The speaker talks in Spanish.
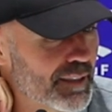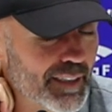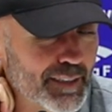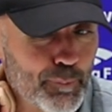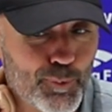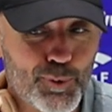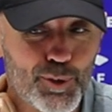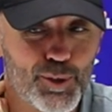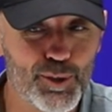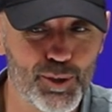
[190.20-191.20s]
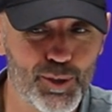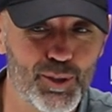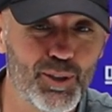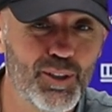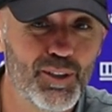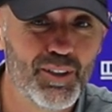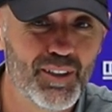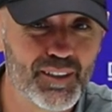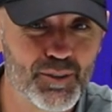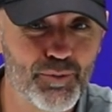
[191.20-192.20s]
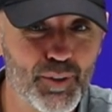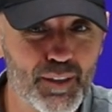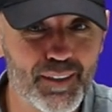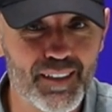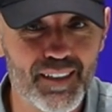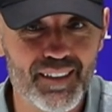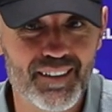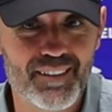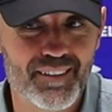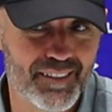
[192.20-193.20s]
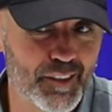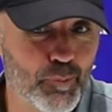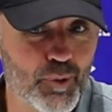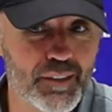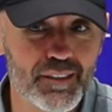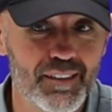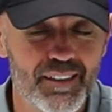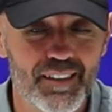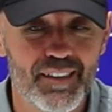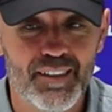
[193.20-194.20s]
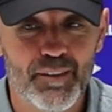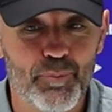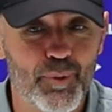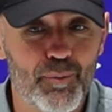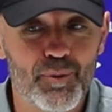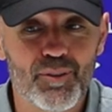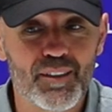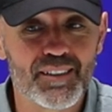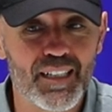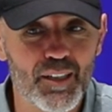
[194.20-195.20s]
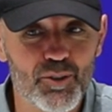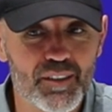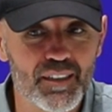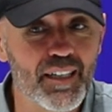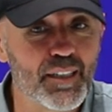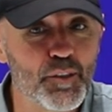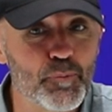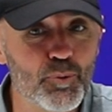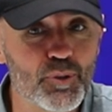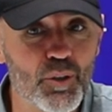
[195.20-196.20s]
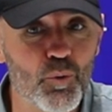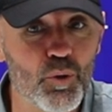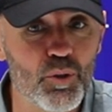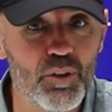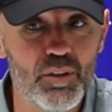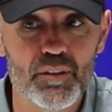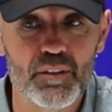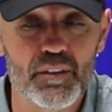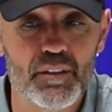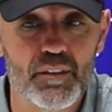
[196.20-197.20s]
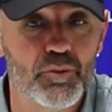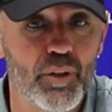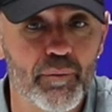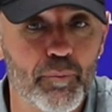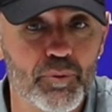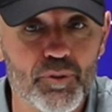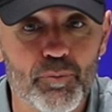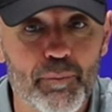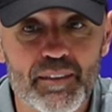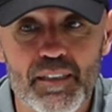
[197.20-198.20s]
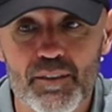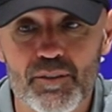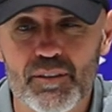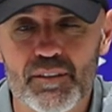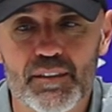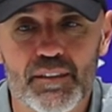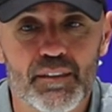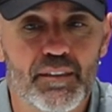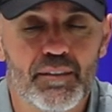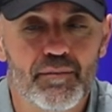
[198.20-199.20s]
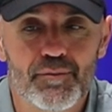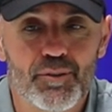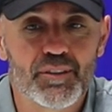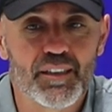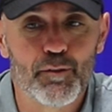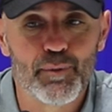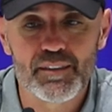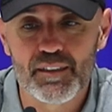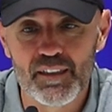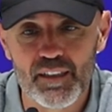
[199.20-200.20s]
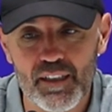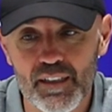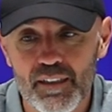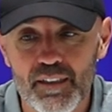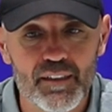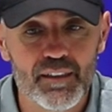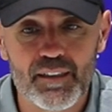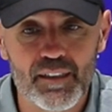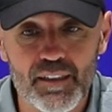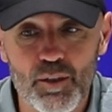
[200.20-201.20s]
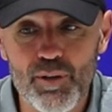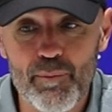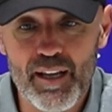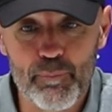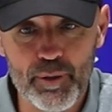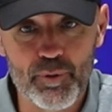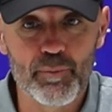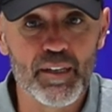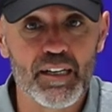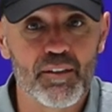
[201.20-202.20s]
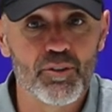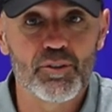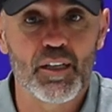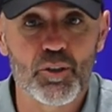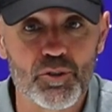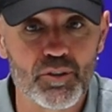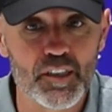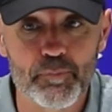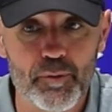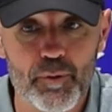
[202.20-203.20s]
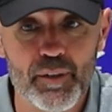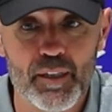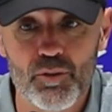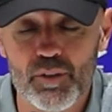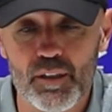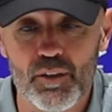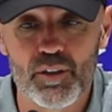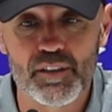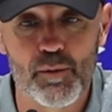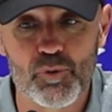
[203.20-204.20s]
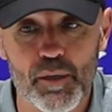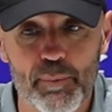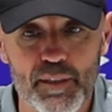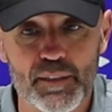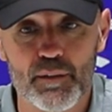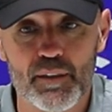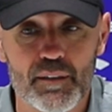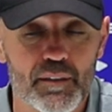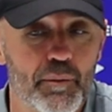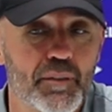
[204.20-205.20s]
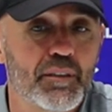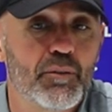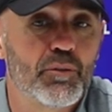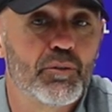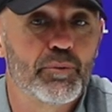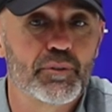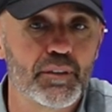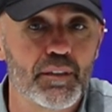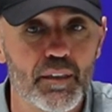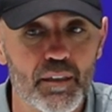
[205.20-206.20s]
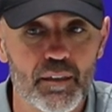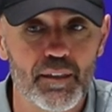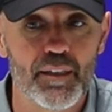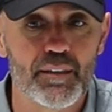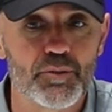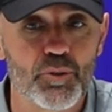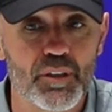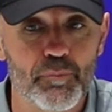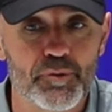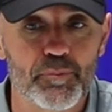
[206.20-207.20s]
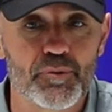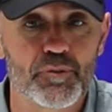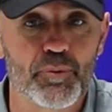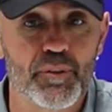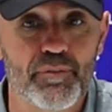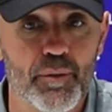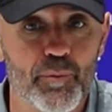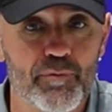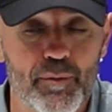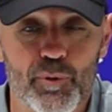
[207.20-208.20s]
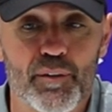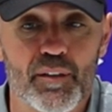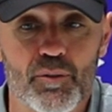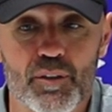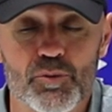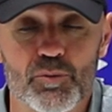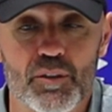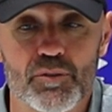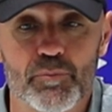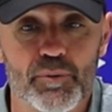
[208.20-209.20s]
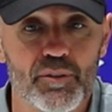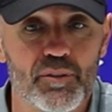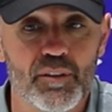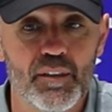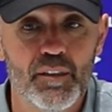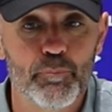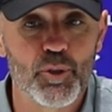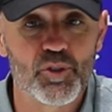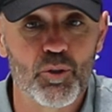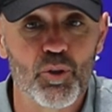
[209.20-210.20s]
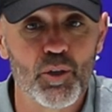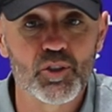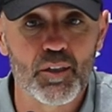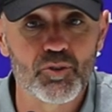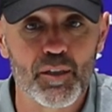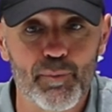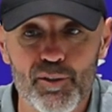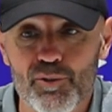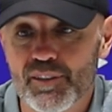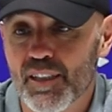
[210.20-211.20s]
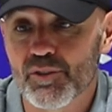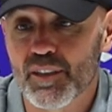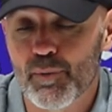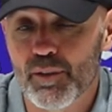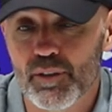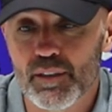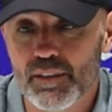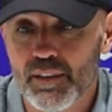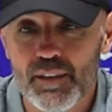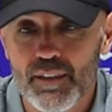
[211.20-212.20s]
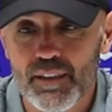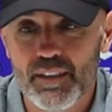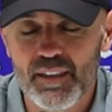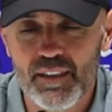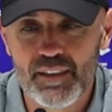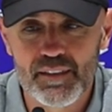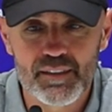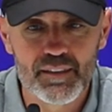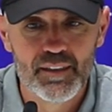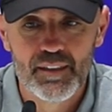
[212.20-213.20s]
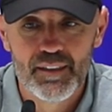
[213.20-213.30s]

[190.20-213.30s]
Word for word: si ese punto es suficiente. Después pero vamos, lo que está claro es que quedan seis puntos en juego y todavía todo puede pasar, ¿no? Y no nos queda más que, que de alguna manera primero mirarnos a nosotras, primero mirar lo que, lo que seamos capaces de hacer y a ver si luego pues, en, el, resto de los campos pues, nos pueden favorecer los resultados, ¿no? Pero, pero es algo que no está en nuestra mano. Lo que está en nuestra mano es, es